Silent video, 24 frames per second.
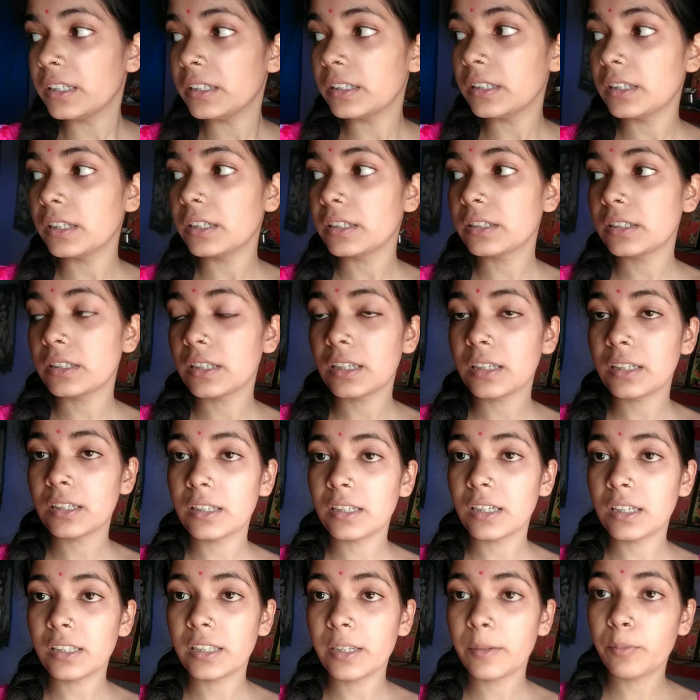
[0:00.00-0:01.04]

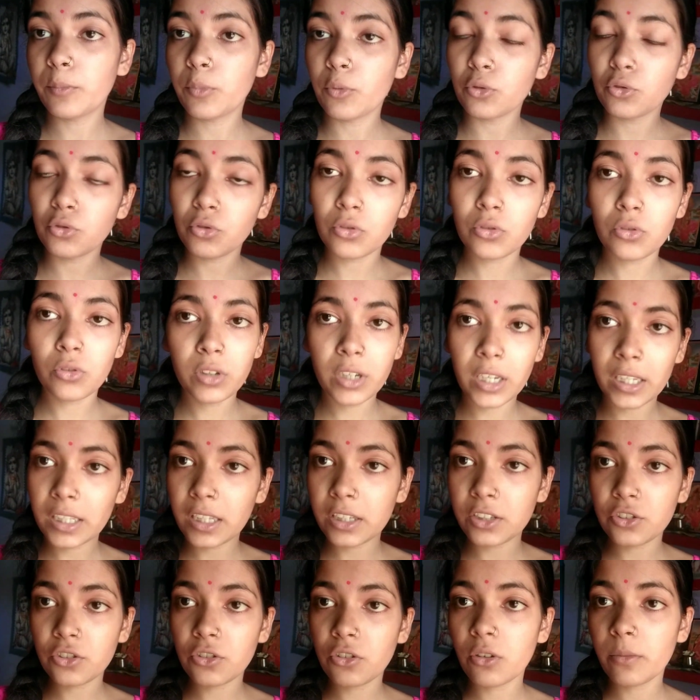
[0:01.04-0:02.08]
ইঞ্জেকশনটাতে প্রচণ্ড
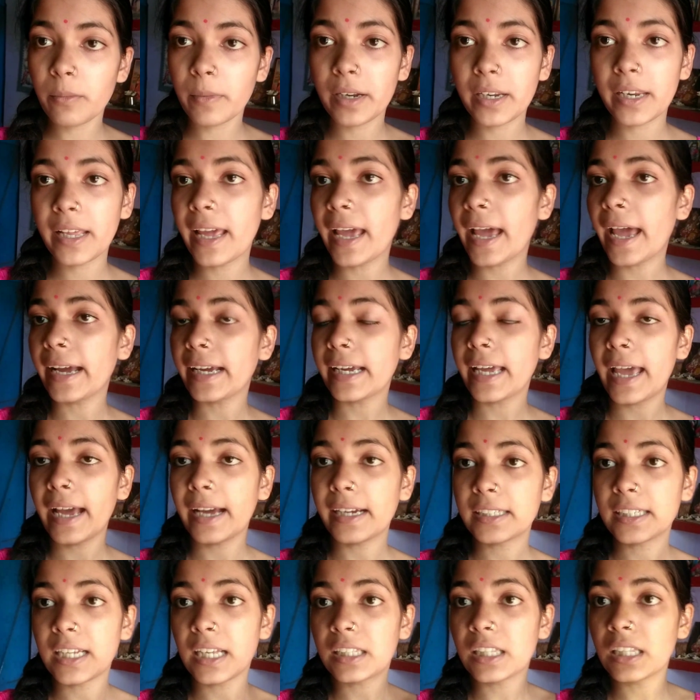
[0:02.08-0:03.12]
কেঁদেছিল মানে এক
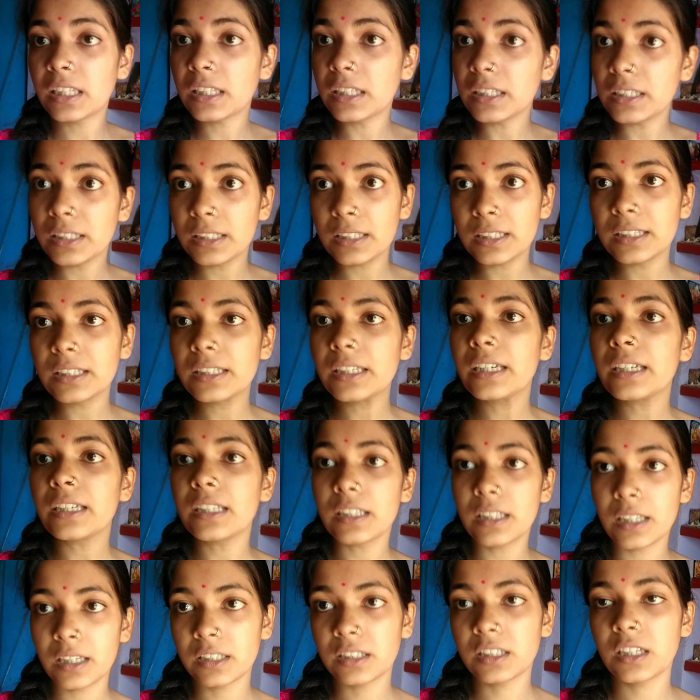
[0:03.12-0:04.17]
একসাথে তিন তিনটে
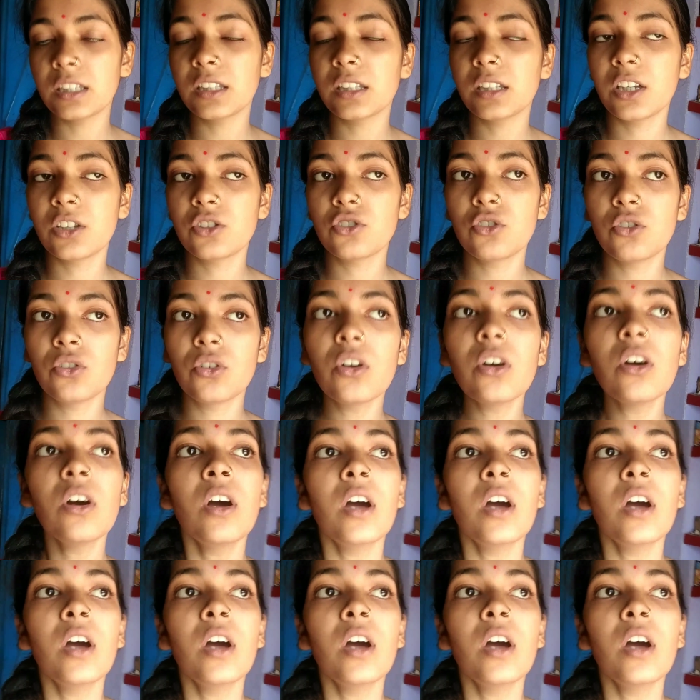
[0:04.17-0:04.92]
ইঞ্জেকশন দিয়েছিল